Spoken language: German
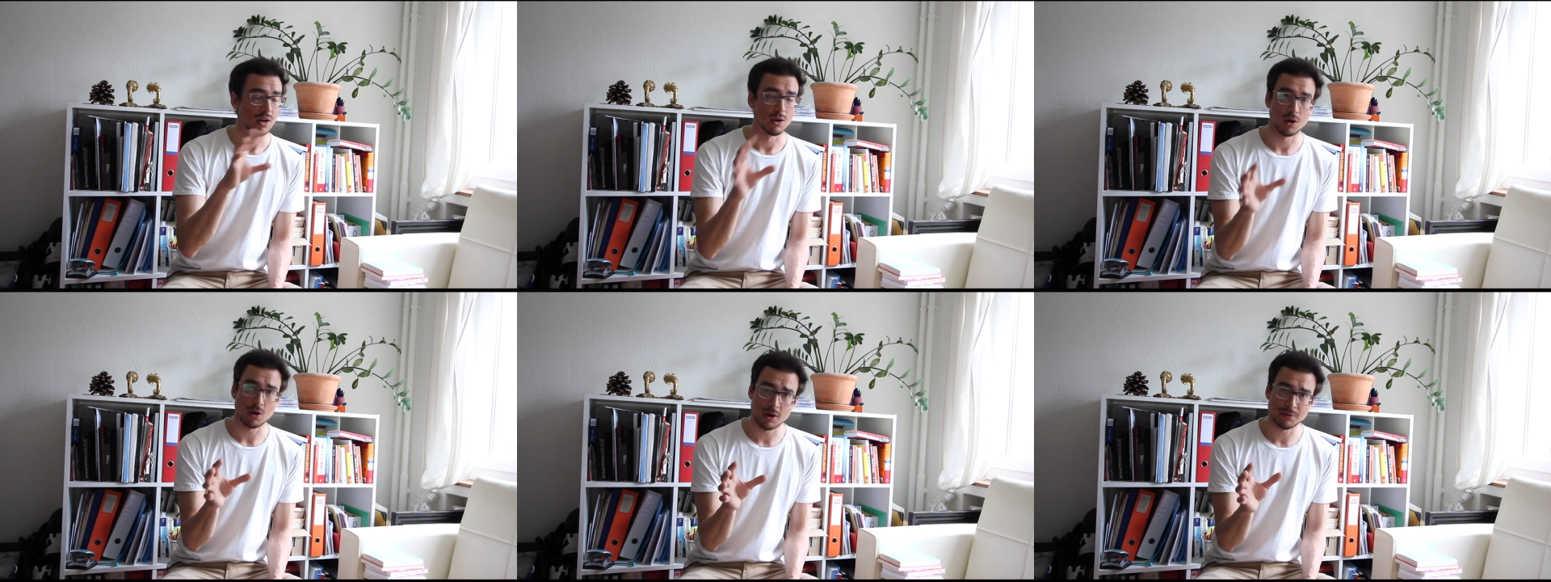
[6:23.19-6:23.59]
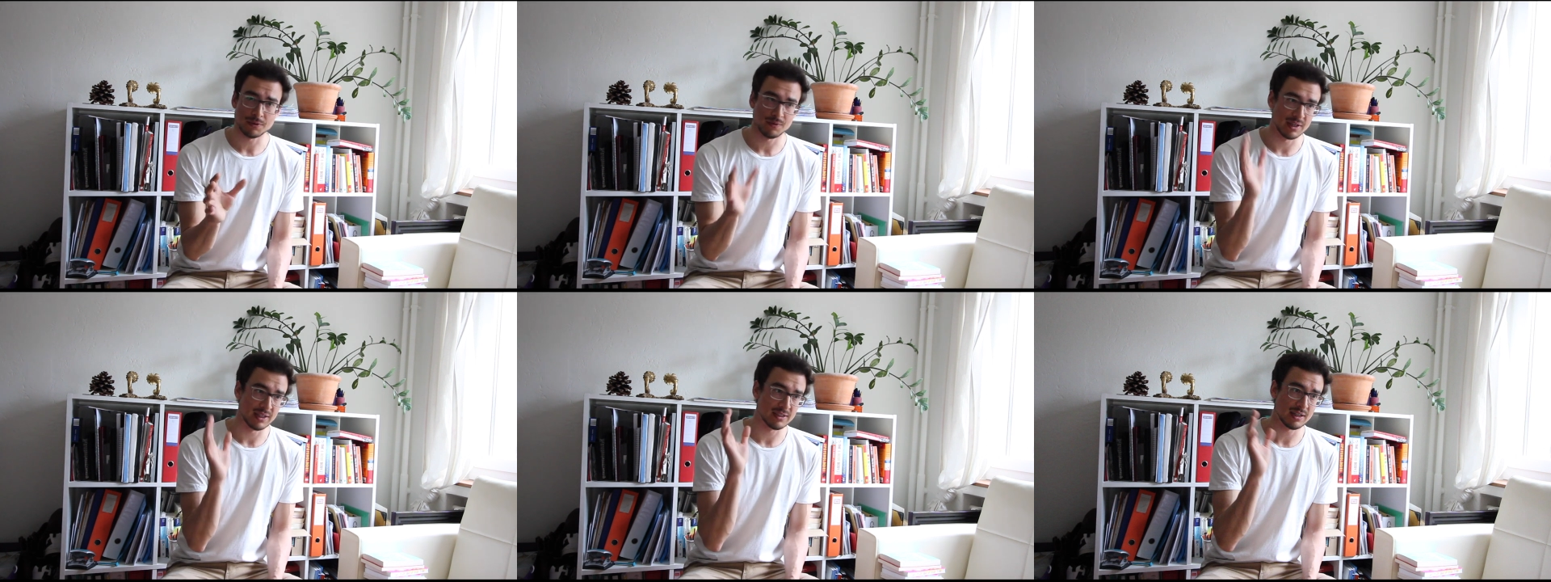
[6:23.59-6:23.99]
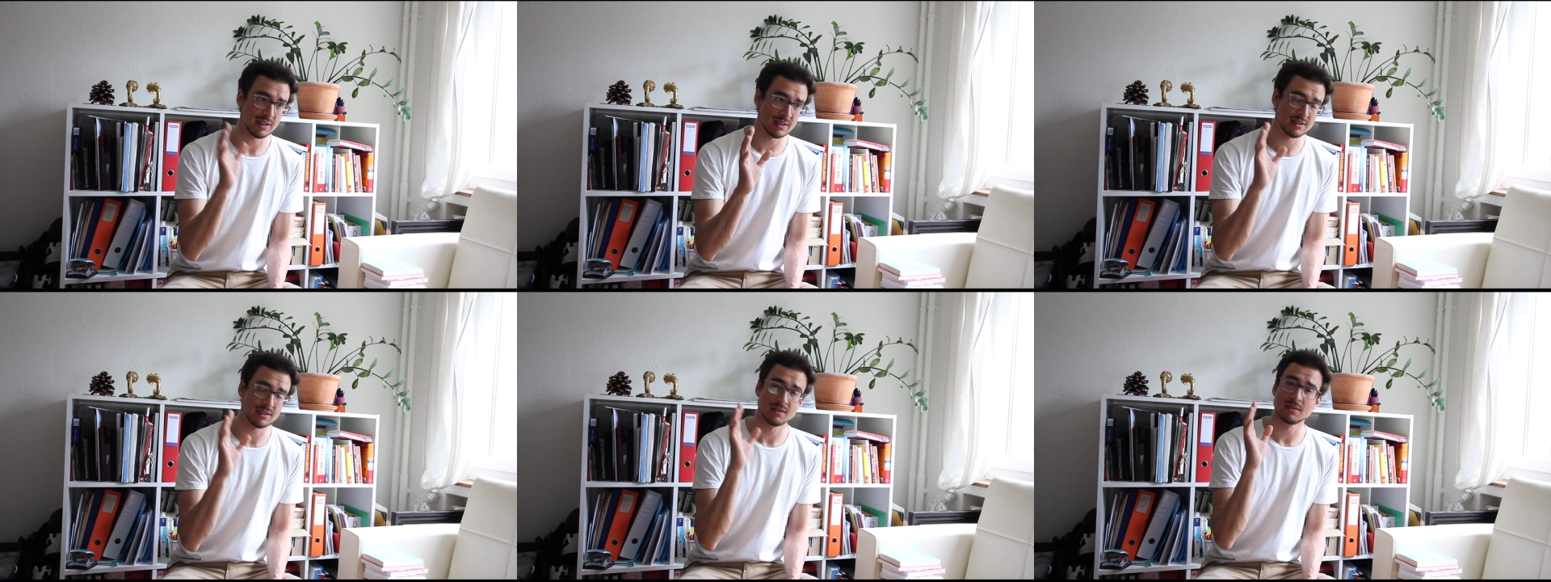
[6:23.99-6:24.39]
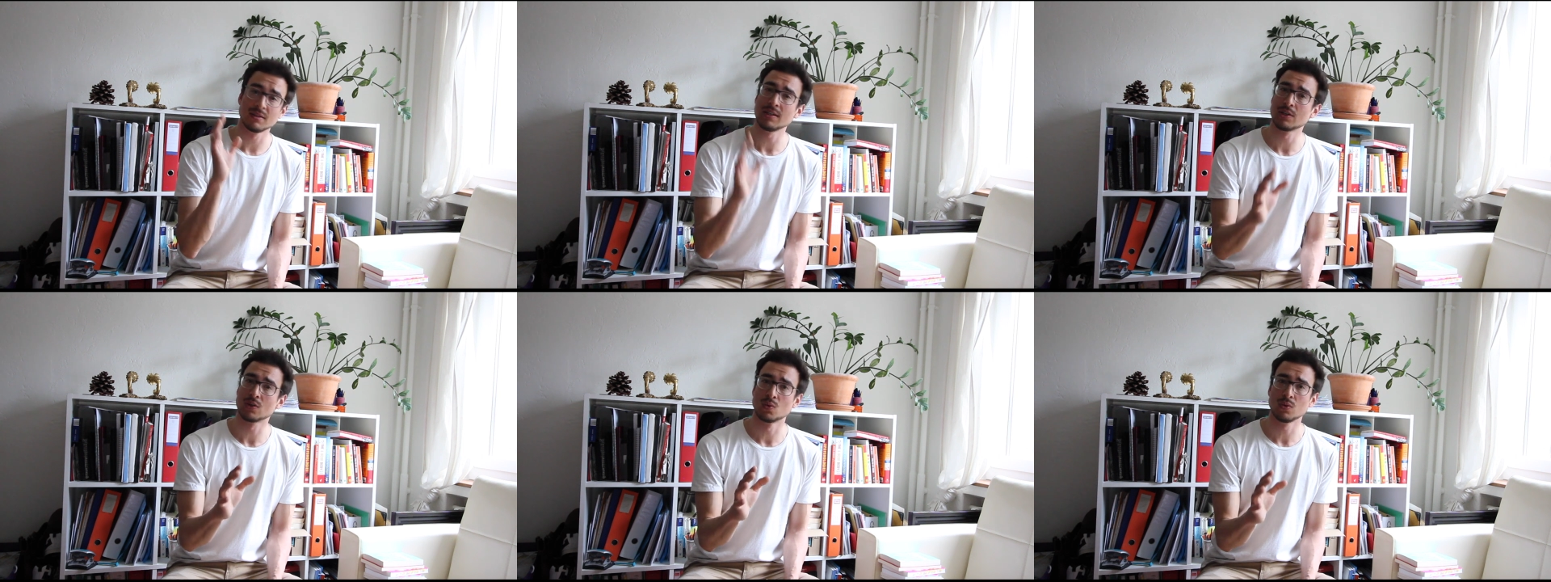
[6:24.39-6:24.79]
läuft und wenn ich sehe, dass ihnen
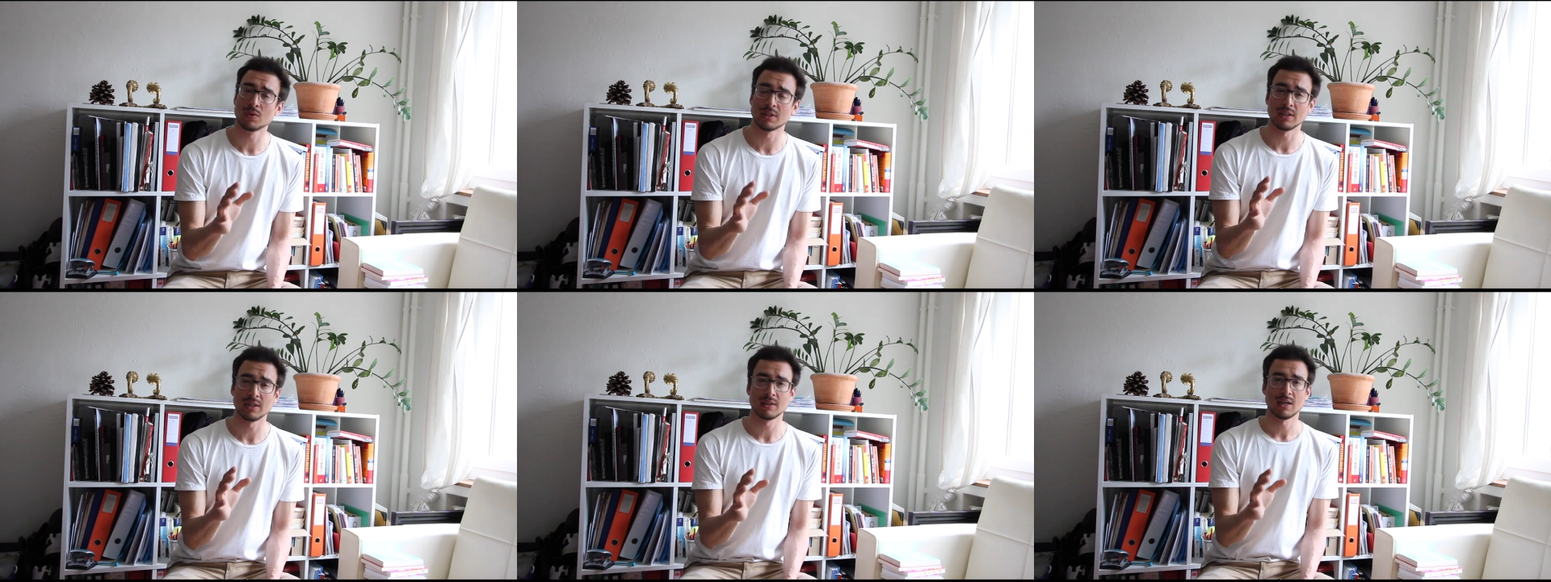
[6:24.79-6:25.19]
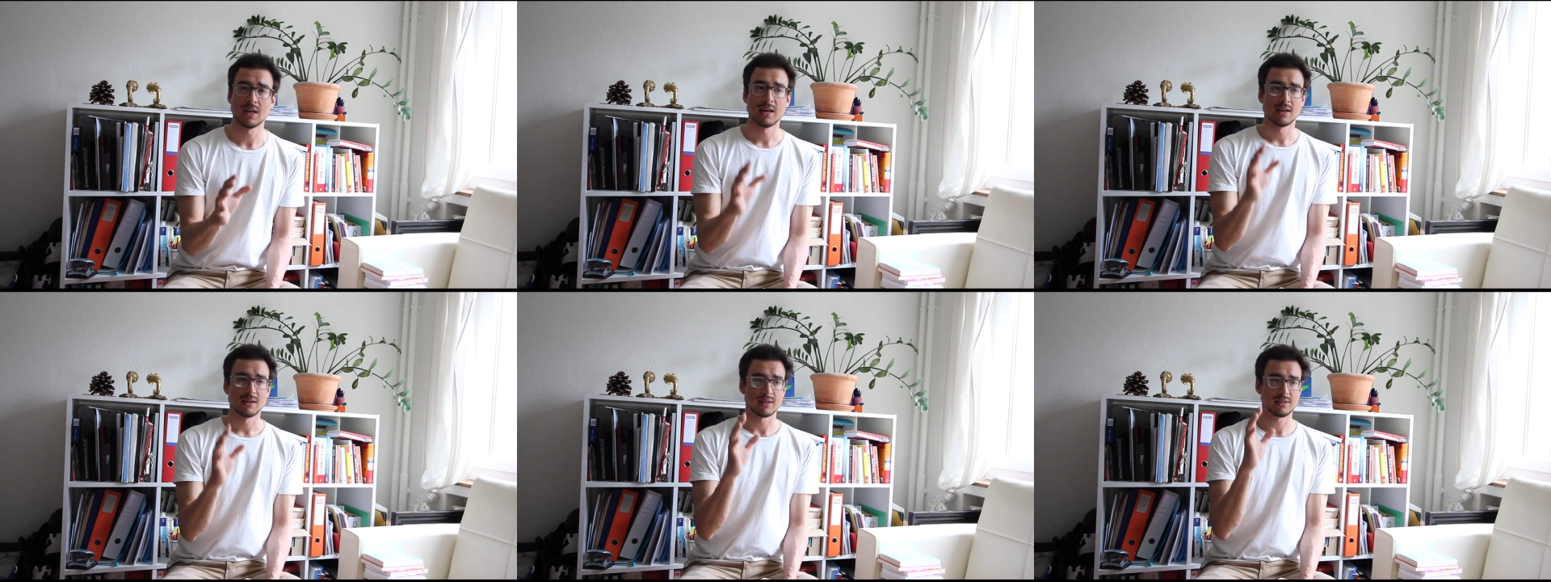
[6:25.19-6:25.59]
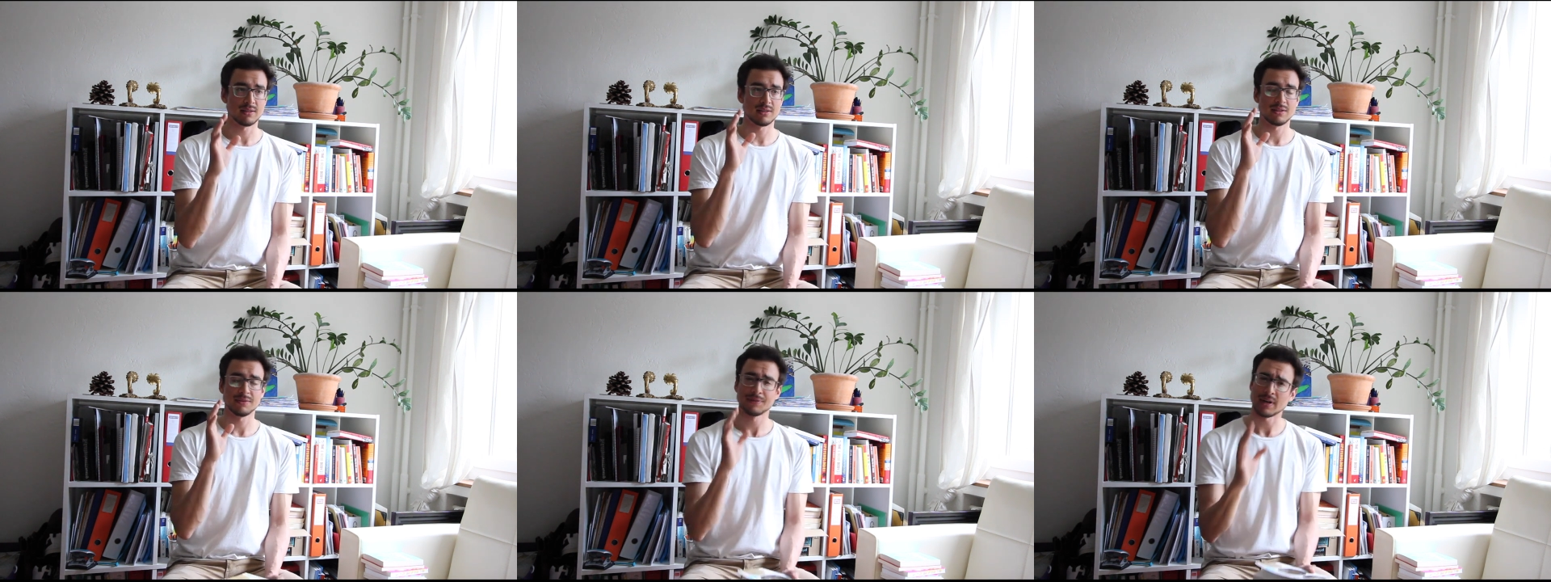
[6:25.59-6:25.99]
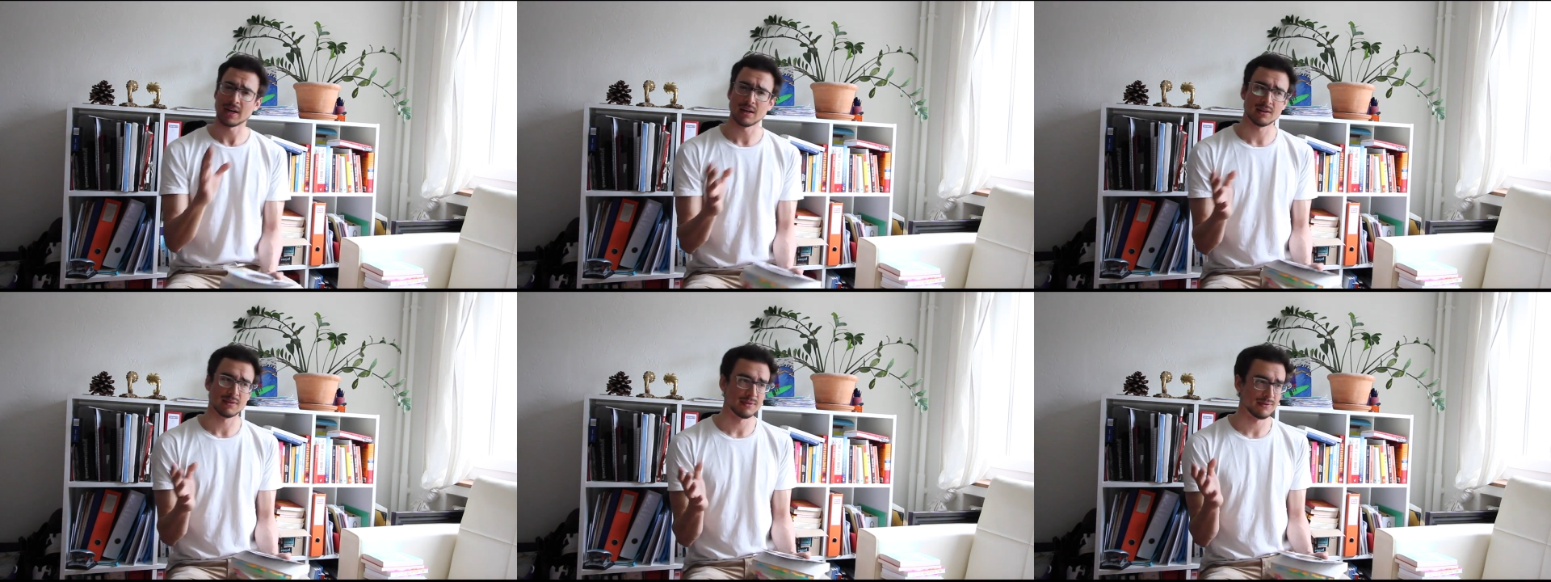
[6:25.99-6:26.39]
nicht gut geht, dass ich sie
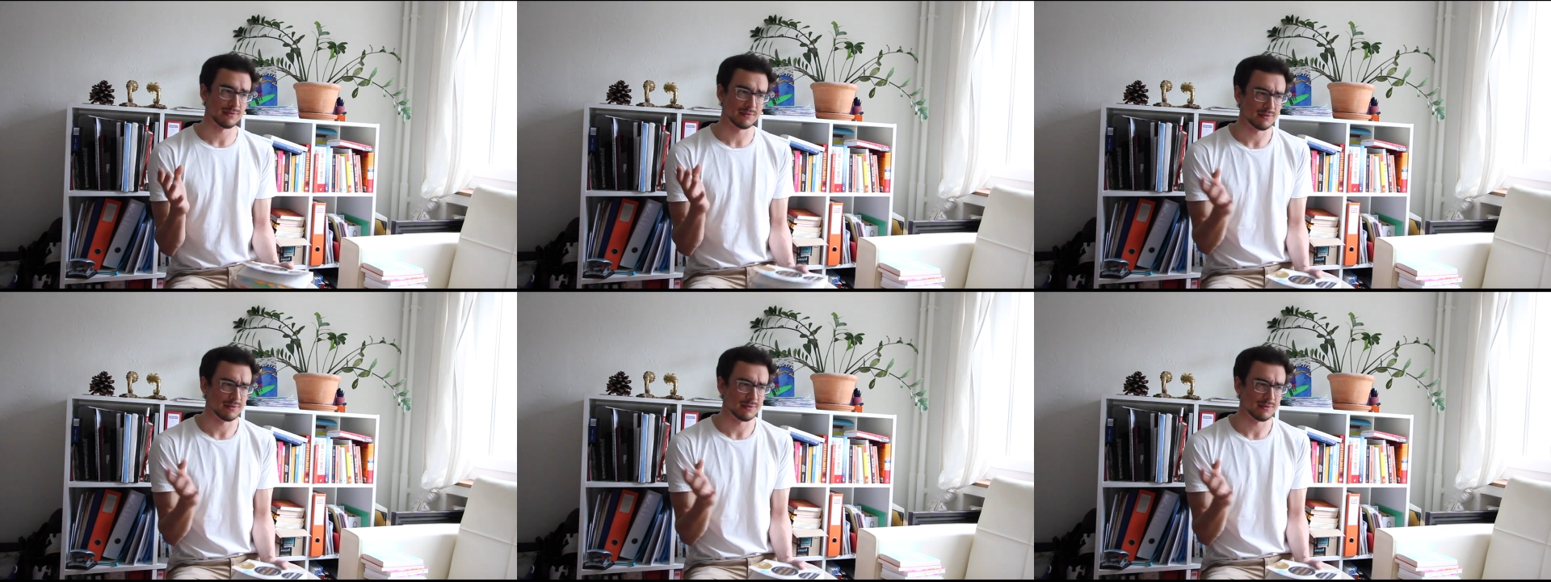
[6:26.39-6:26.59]
frage,